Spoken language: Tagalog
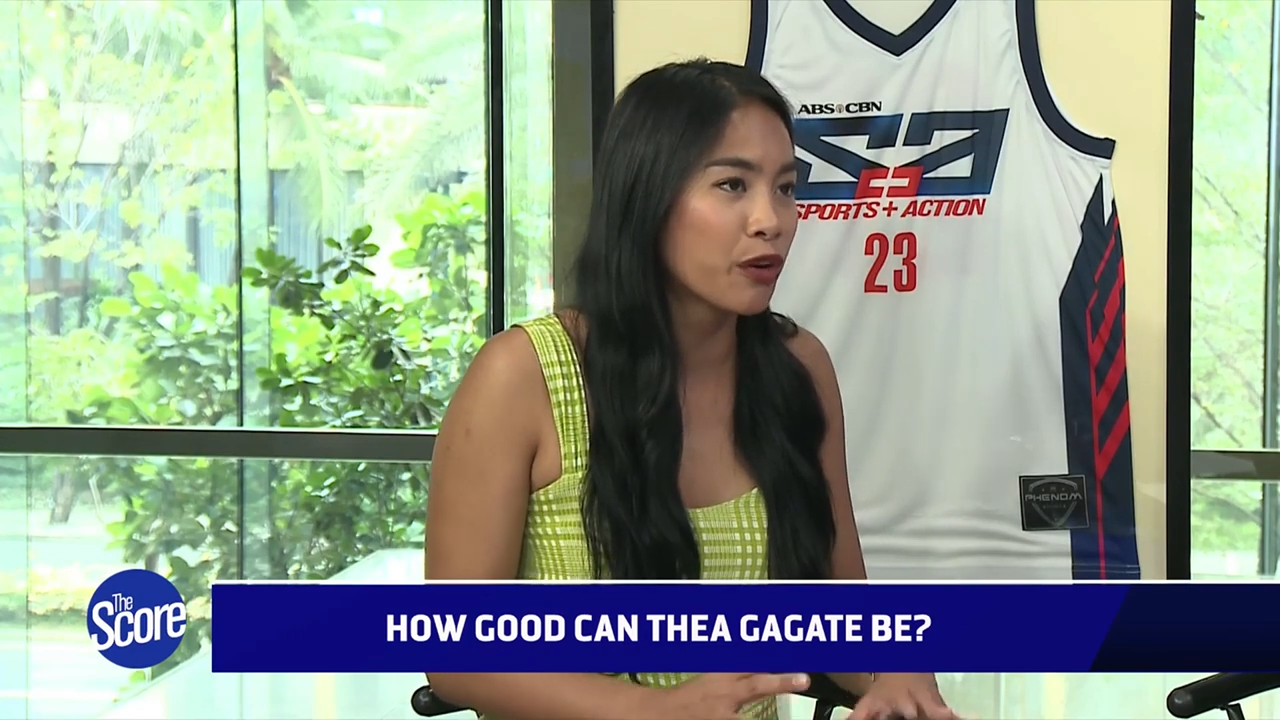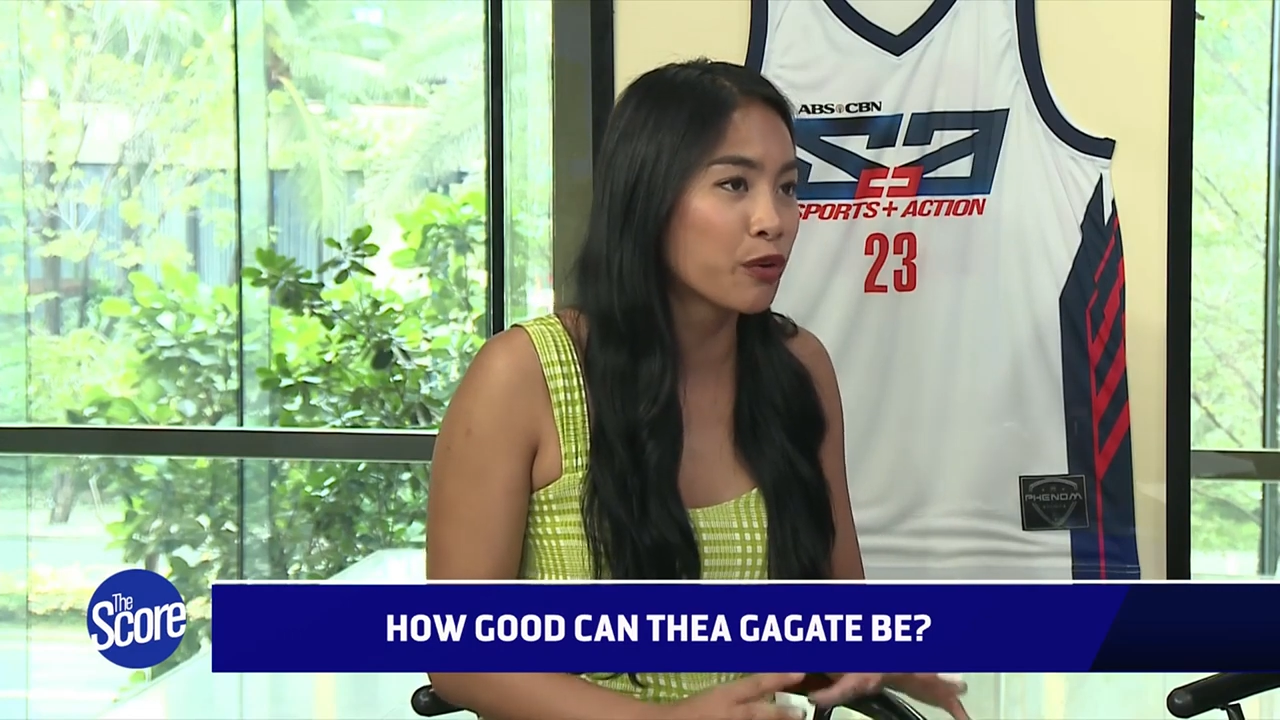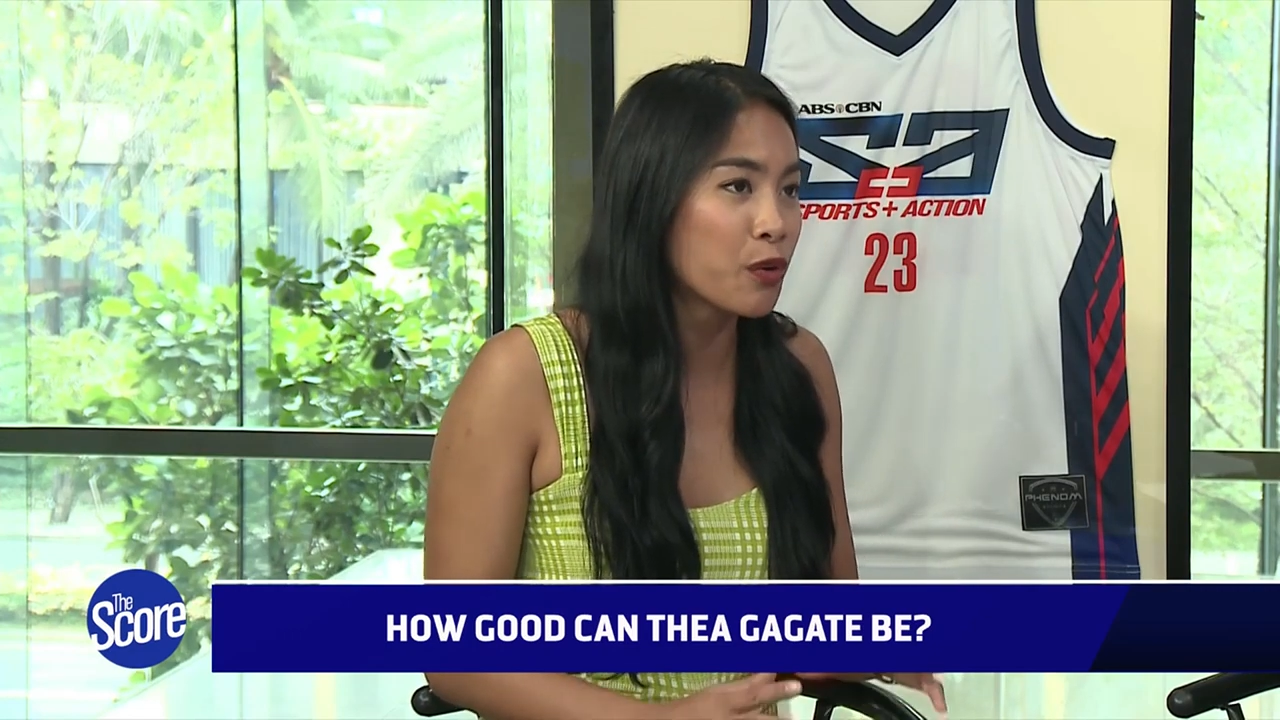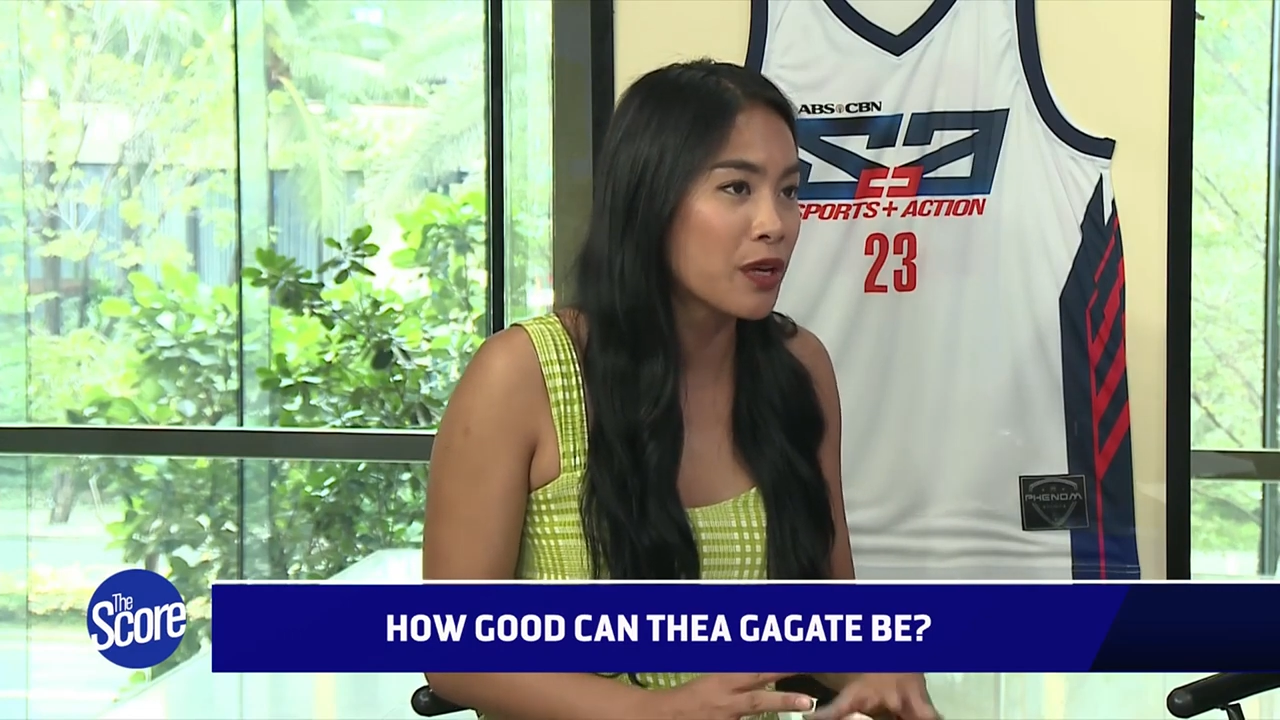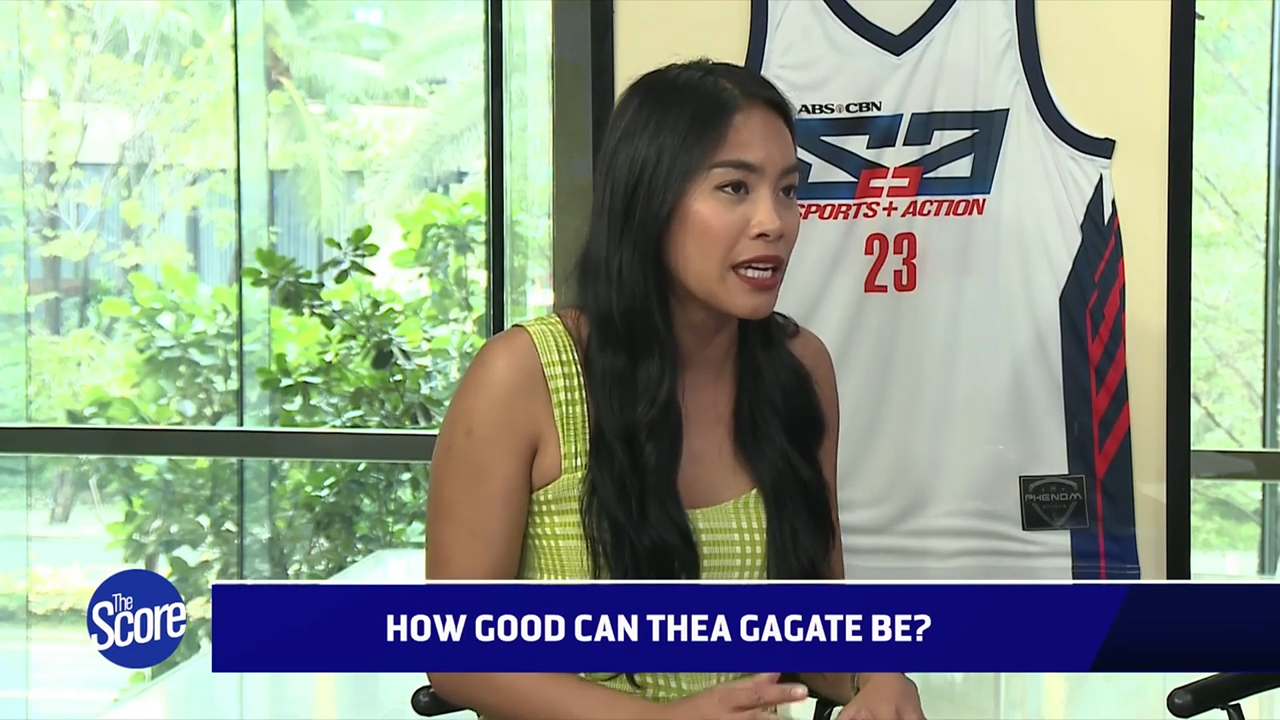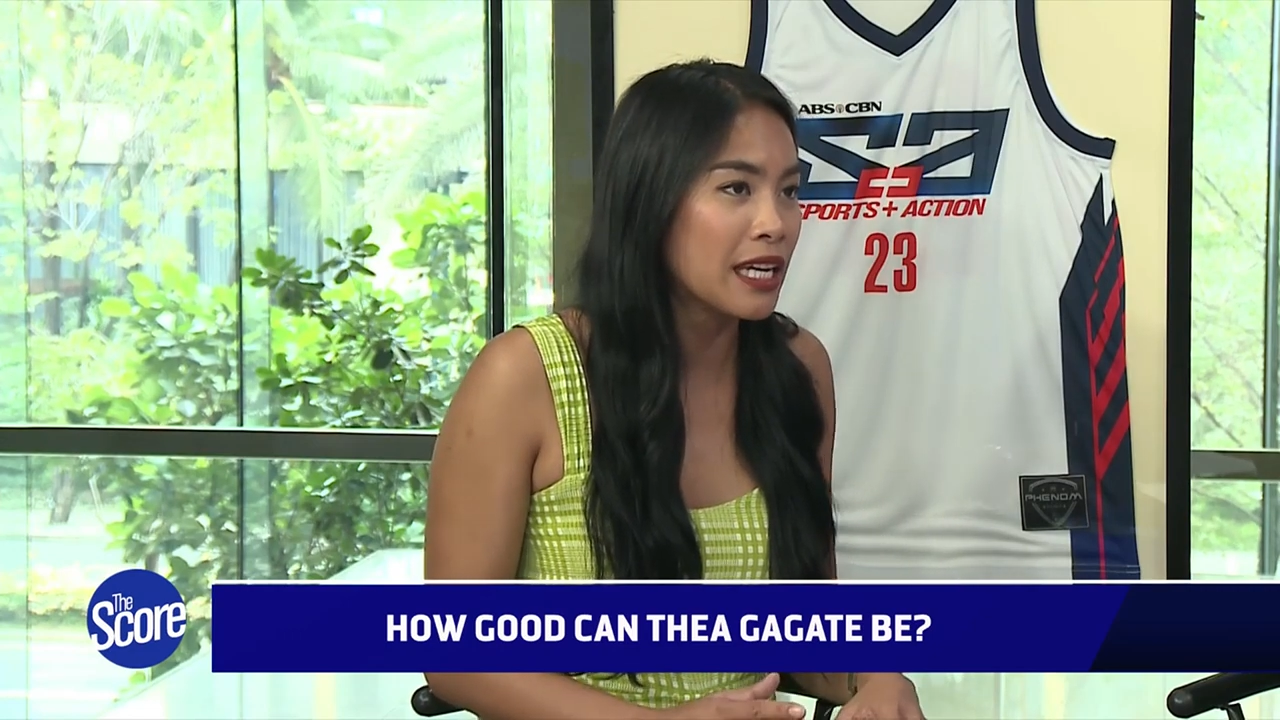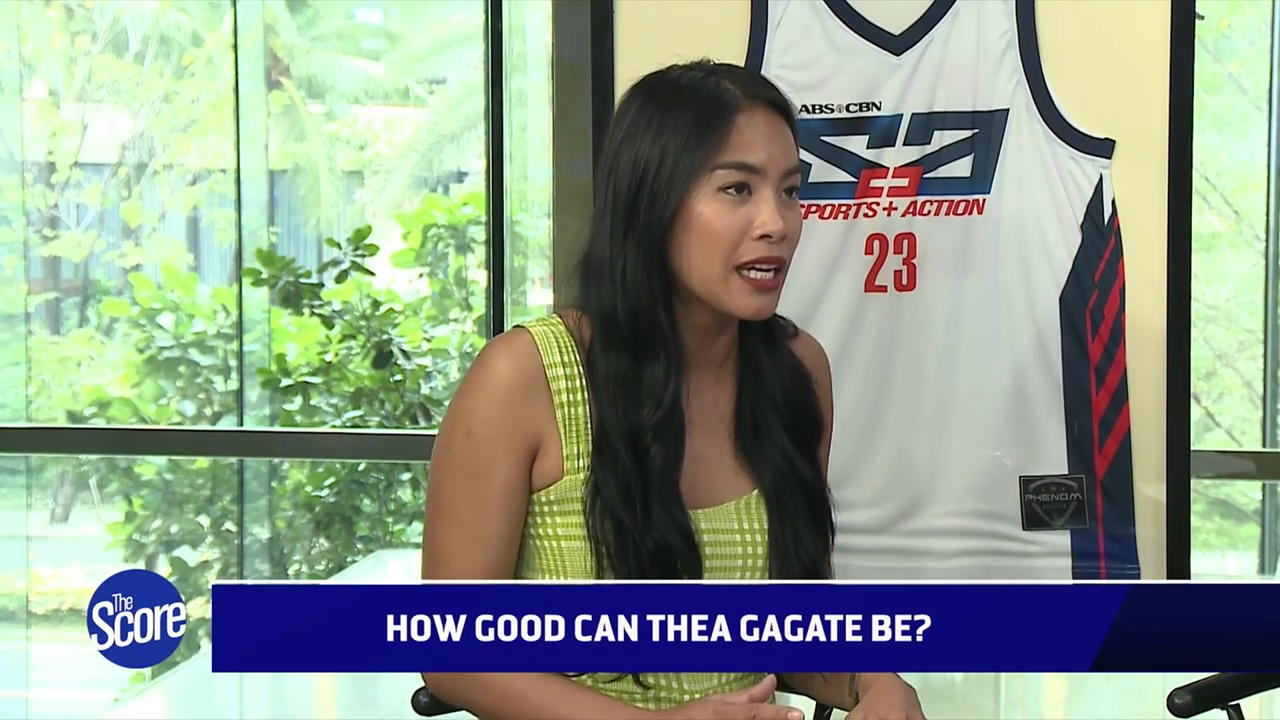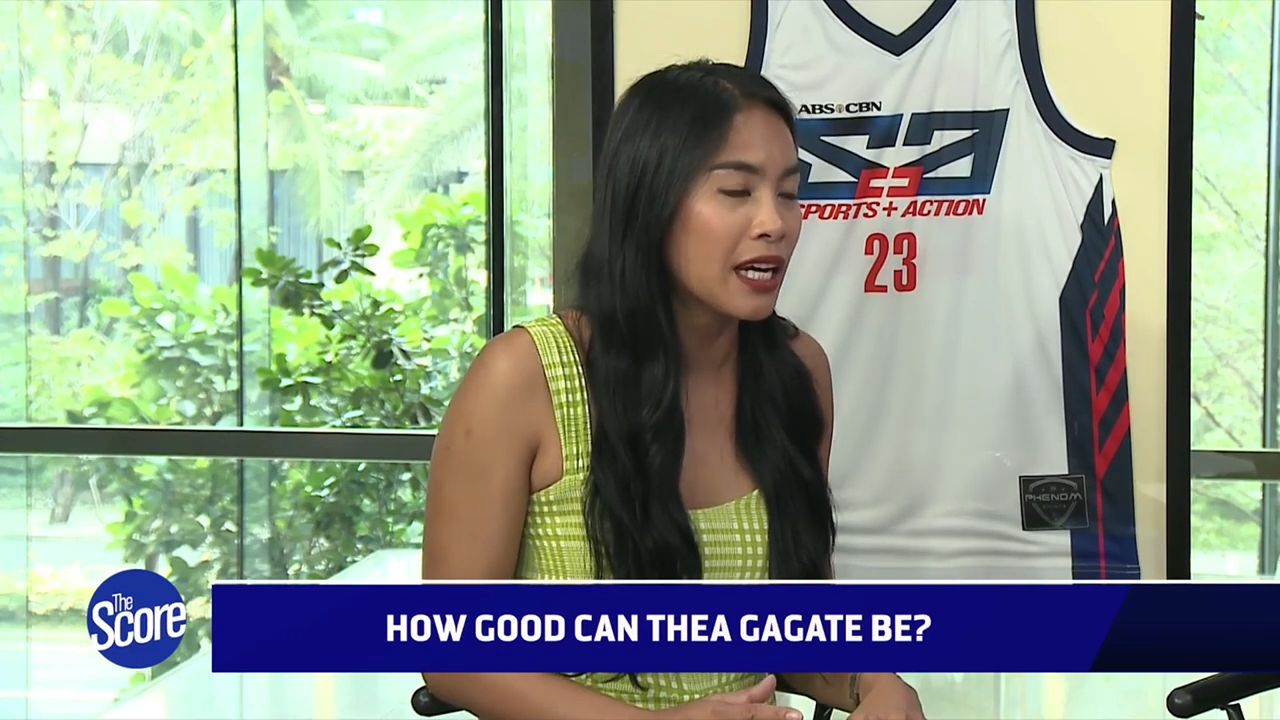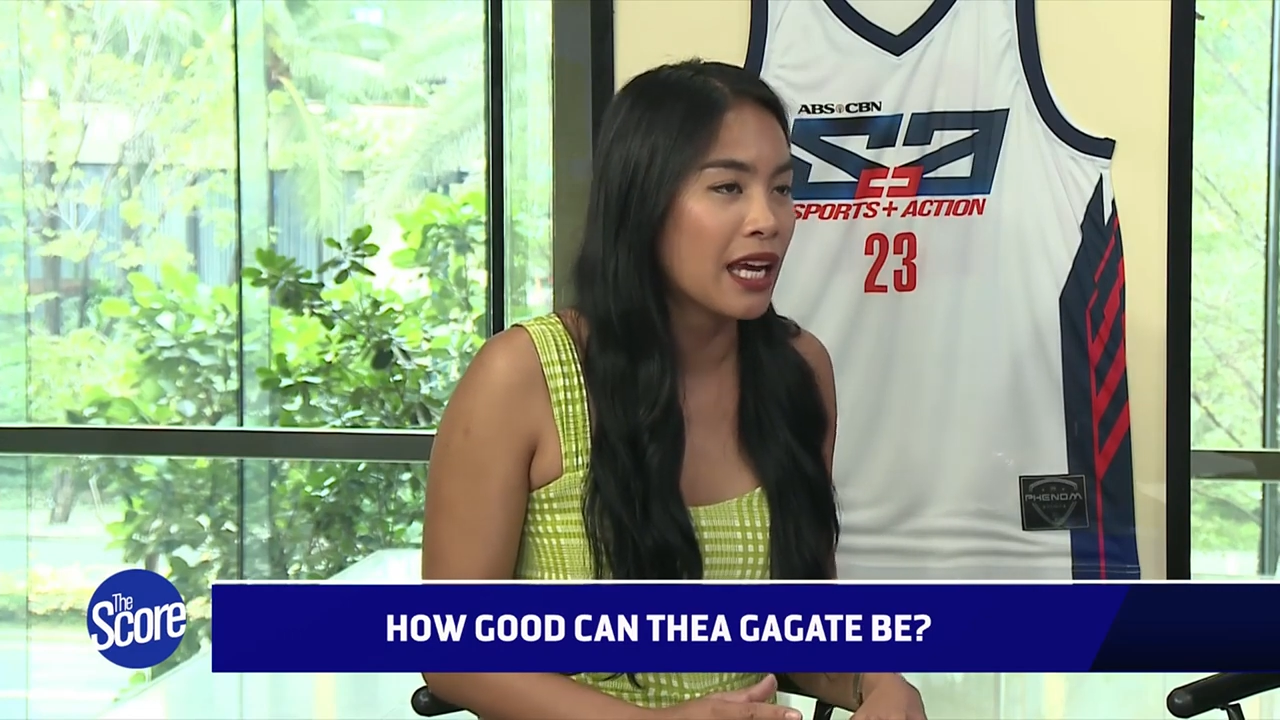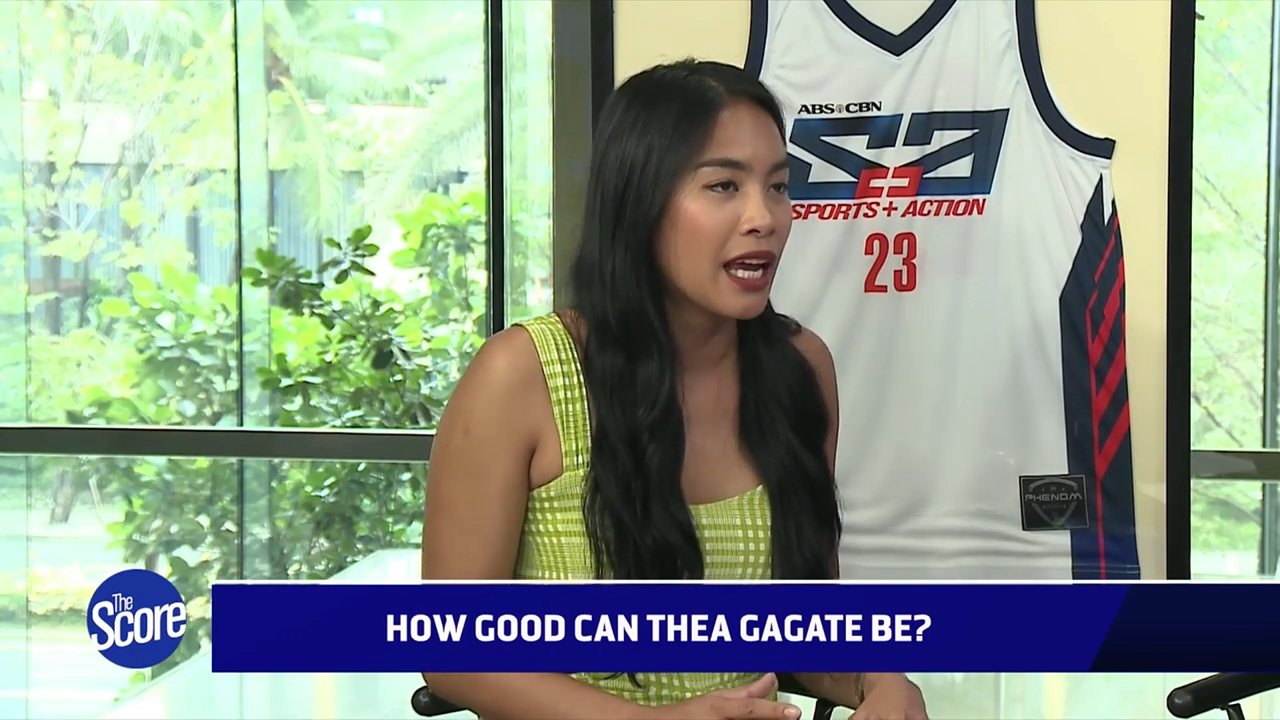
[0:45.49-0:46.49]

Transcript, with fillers: ng rookie